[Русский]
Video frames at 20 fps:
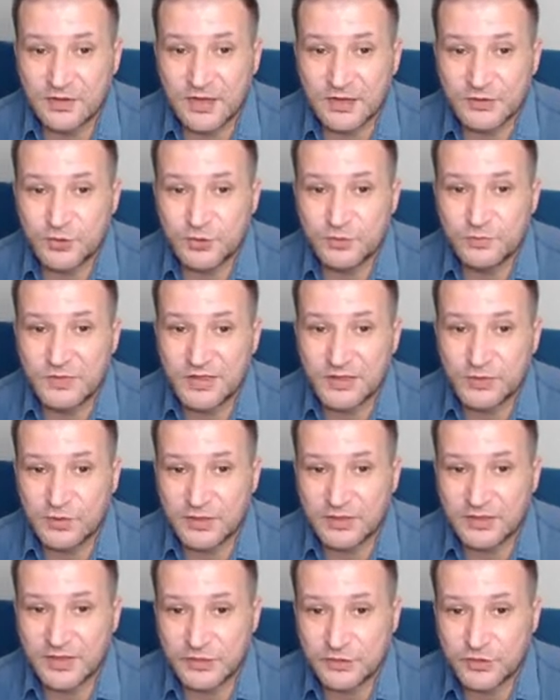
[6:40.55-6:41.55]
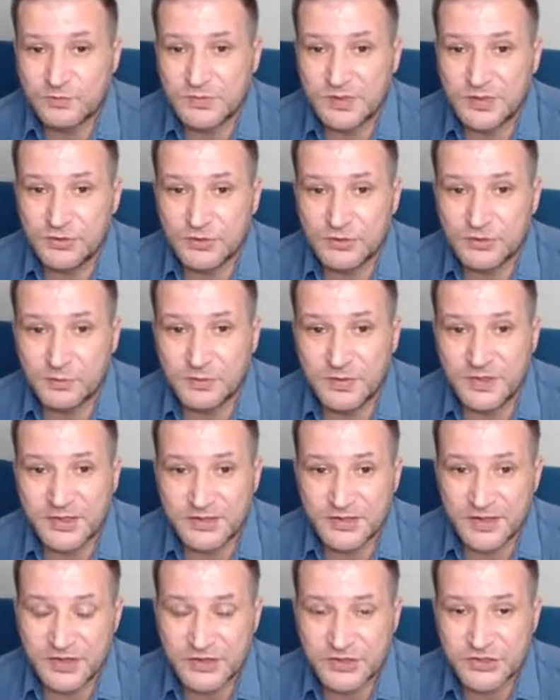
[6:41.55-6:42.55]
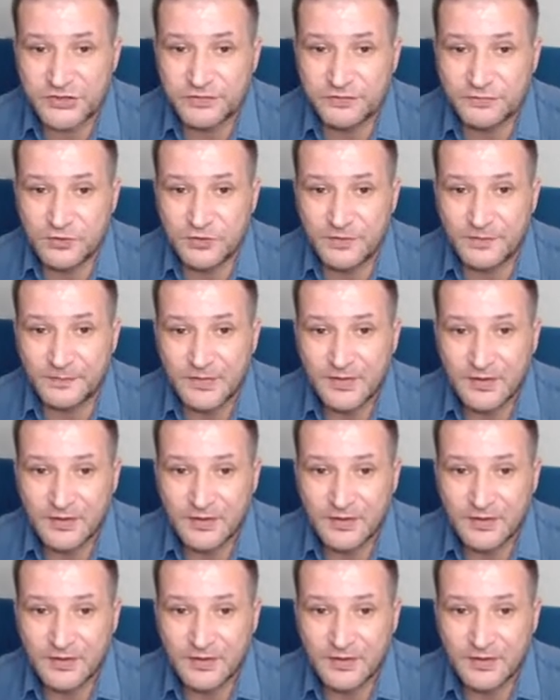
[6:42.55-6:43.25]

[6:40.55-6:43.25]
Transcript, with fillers: Хочу миллион, хочу миллион рублей, для чего?